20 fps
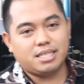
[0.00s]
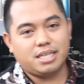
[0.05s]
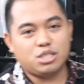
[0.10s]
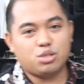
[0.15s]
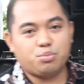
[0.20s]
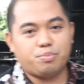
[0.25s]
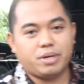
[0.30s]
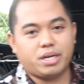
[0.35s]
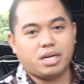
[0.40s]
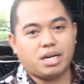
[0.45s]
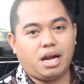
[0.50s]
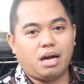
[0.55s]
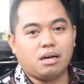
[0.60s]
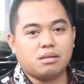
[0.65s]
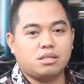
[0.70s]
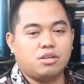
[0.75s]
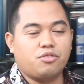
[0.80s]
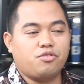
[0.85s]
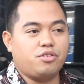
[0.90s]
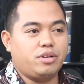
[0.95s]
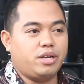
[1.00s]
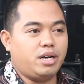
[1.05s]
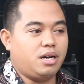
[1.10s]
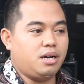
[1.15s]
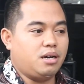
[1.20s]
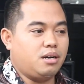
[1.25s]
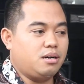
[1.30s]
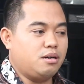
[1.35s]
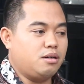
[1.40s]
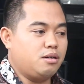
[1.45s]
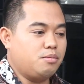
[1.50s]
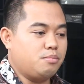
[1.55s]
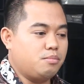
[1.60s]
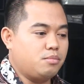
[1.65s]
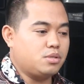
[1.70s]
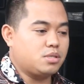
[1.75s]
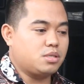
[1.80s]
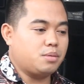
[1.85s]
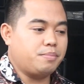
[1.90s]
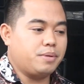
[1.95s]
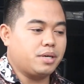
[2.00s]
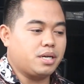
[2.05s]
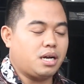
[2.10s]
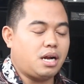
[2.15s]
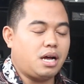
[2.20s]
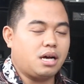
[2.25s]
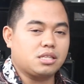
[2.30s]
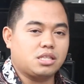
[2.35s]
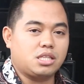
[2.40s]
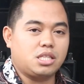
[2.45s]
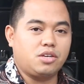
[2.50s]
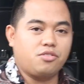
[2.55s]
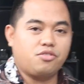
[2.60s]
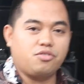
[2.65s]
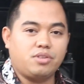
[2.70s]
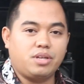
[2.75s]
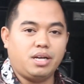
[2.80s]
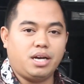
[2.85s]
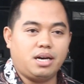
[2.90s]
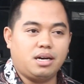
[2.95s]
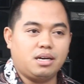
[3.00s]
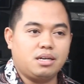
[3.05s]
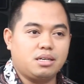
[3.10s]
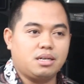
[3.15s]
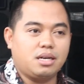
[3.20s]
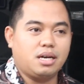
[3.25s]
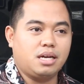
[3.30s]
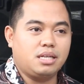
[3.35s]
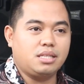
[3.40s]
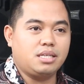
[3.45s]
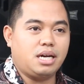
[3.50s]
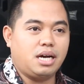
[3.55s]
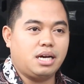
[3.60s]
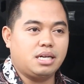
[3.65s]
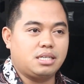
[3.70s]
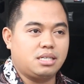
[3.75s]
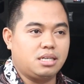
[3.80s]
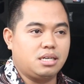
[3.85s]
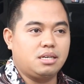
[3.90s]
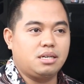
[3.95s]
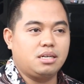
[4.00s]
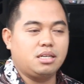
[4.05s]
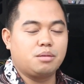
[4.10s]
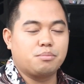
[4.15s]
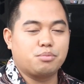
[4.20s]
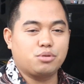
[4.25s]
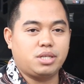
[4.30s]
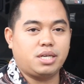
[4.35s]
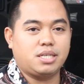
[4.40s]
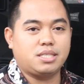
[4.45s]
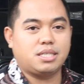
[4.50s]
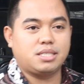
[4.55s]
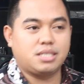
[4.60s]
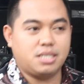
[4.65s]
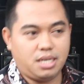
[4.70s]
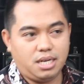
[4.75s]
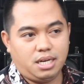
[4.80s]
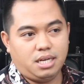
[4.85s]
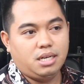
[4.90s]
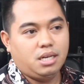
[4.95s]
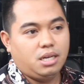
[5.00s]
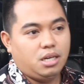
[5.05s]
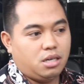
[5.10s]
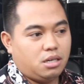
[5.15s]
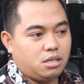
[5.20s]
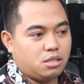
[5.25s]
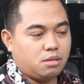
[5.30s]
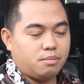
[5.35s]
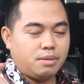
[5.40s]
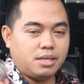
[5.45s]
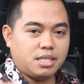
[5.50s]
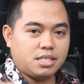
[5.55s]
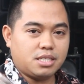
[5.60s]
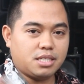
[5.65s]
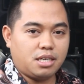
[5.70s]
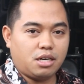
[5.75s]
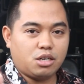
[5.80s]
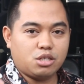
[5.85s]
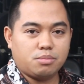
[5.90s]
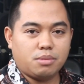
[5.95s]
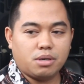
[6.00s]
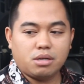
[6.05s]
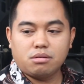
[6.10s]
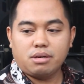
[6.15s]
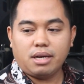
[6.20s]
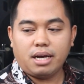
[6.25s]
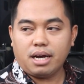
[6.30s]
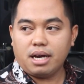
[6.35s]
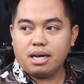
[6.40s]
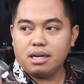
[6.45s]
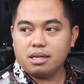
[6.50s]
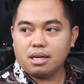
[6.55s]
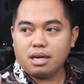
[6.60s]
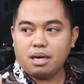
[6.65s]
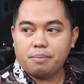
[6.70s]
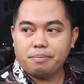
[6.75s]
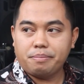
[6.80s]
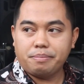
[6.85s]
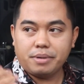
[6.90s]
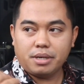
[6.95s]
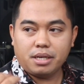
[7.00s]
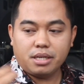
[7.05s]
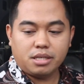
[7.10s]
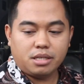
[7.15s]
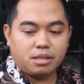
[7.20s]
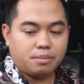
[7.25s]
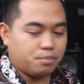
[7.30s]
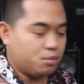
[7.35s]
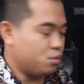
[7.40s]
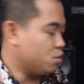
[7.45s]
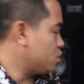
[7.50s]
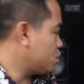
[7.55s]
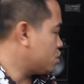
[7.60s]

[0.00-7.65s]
dia speaker aktif yang speaker aktif yang hanya ada inputnya saja otomatis kita harus menggunakan kabel input